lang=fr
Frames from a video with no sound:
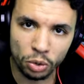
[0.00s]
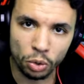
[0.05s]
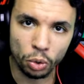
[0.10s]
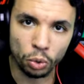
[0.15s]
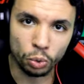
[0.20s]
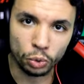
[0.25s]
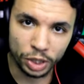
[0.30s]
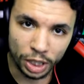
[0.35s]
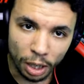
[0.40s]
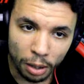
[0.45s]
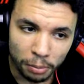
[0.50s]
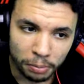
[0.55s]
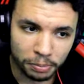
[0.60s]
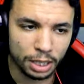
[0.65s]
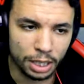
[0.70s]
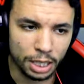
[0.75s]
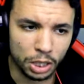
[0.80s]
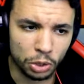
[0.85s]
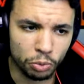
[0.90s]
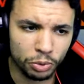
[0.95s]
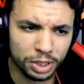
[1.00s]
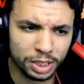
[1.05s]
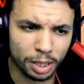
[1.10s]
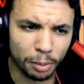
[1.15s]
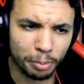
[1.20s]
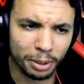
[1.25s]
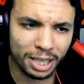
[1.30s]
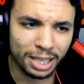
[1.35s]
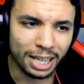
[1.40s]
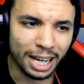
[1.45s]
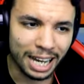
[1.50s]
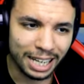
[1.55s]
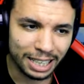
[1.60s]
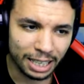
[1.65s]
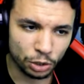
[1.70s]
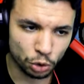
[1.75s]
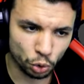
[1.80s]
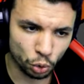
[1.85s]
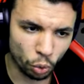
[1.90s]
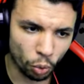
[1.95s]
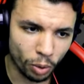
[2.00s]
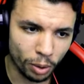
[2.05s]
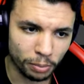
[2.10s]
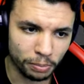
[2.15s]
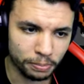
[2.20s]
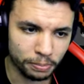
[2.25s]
Lucas, et lui, il s'appelle Alan, je crois.